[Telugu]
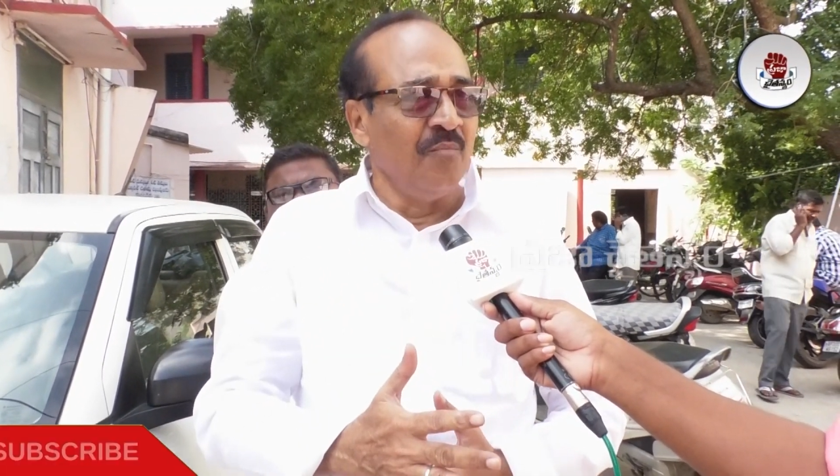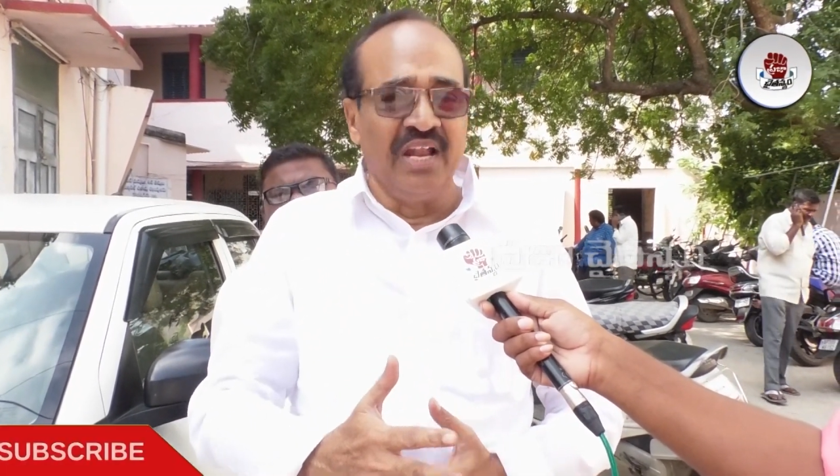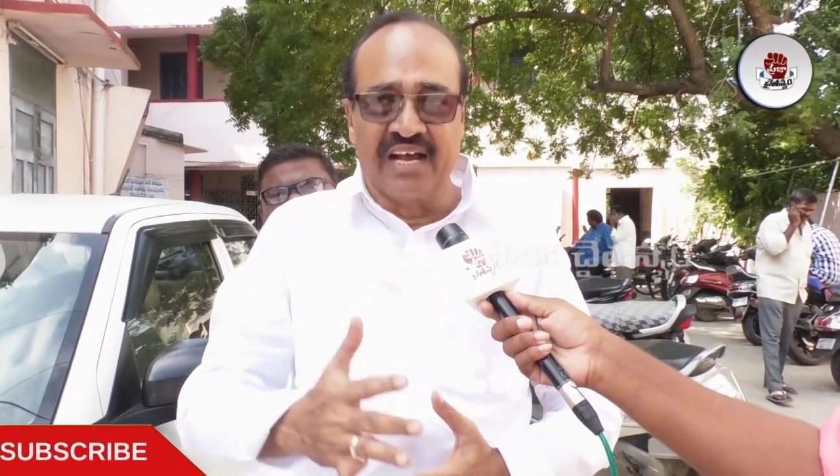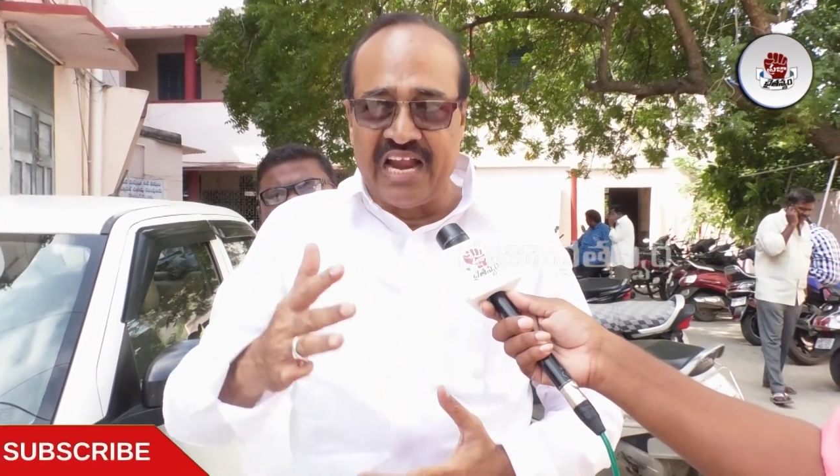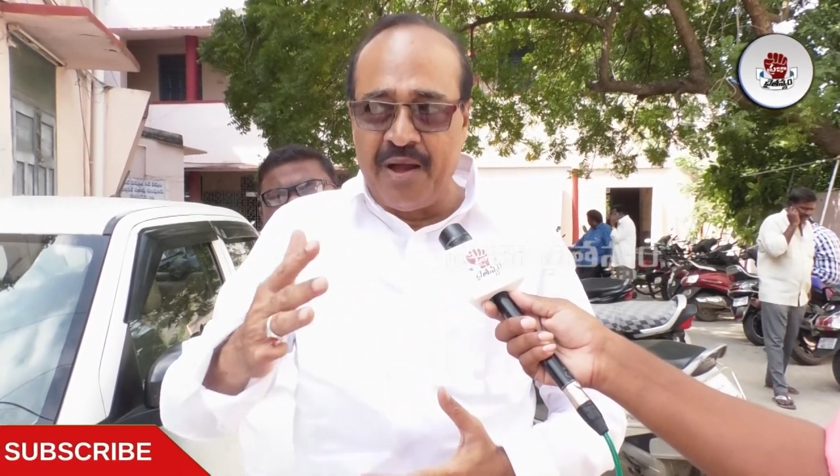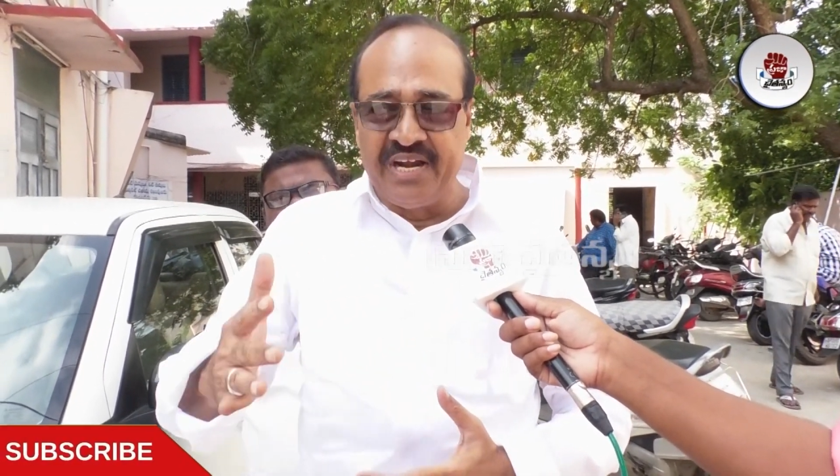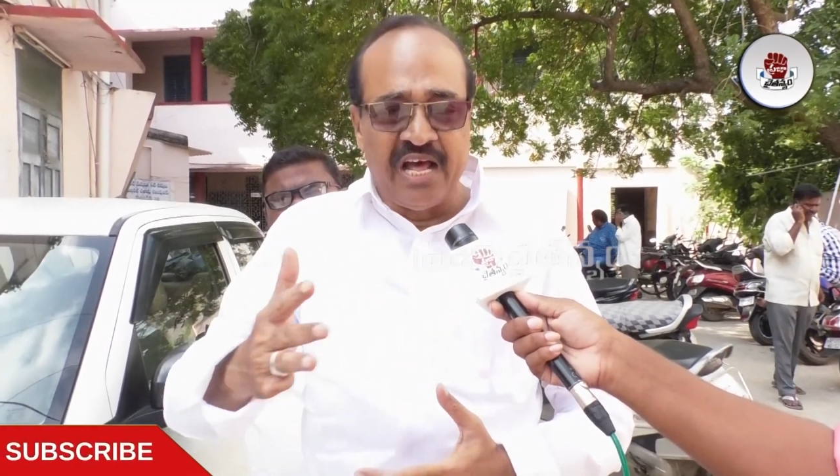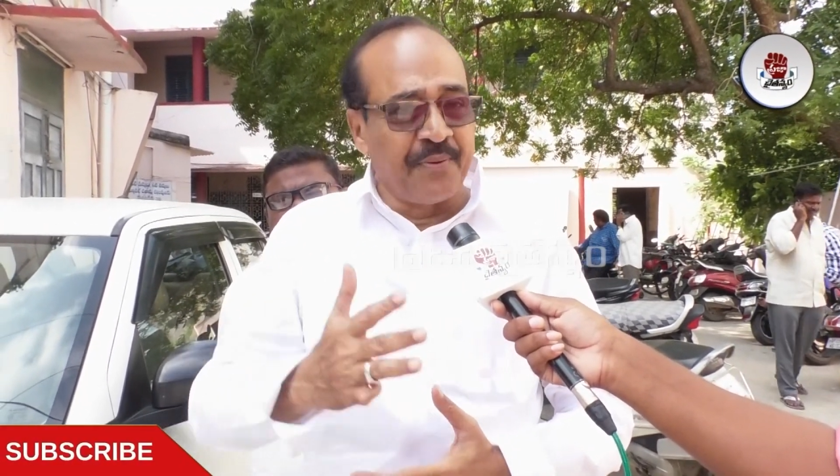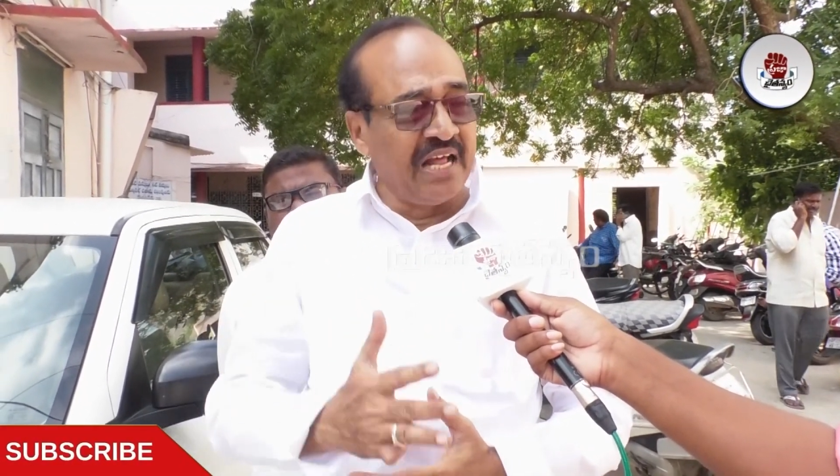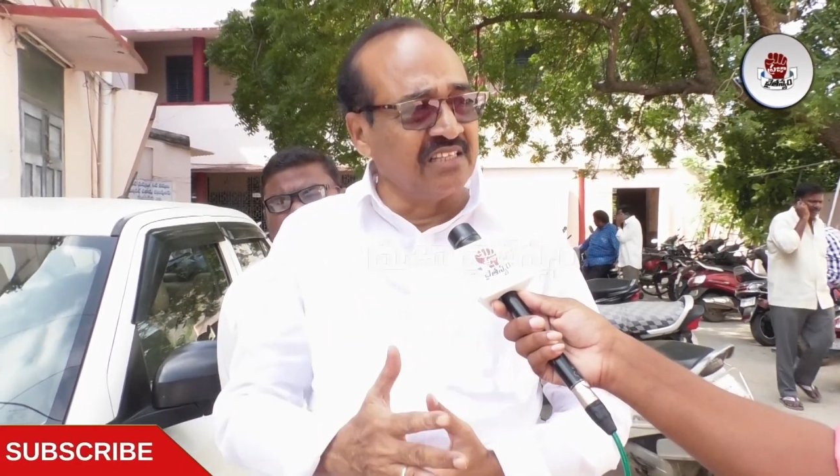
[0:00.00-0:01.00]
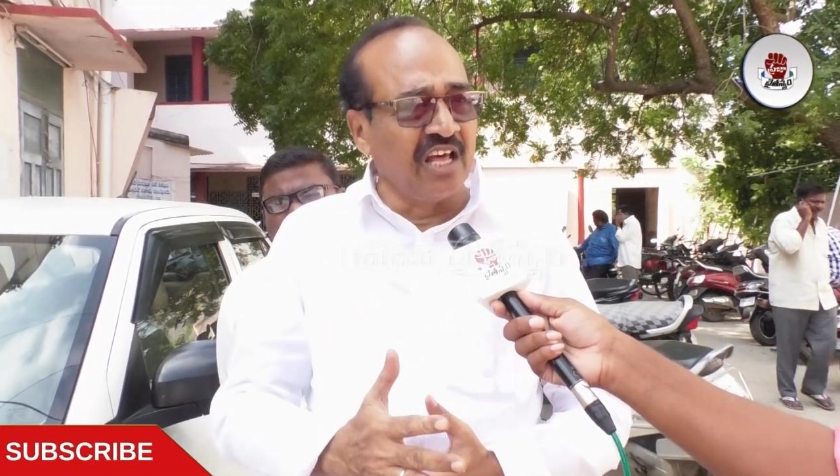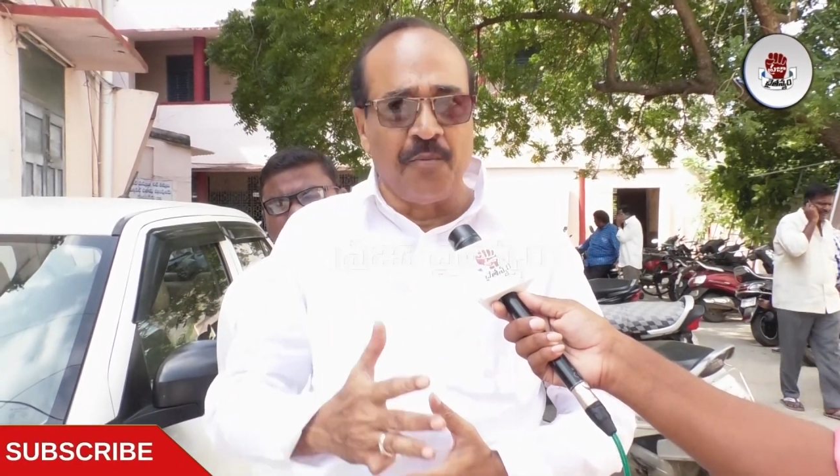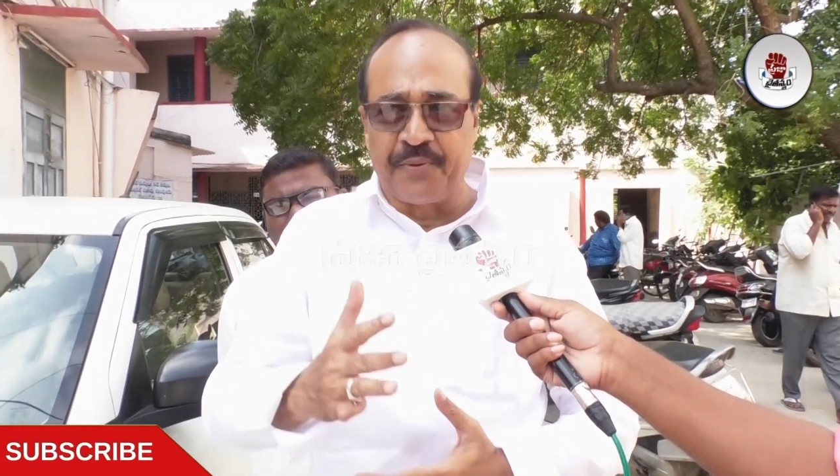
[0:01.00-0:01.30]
మళ్ళీ గ్రామీణ ప్రాంతాల్లో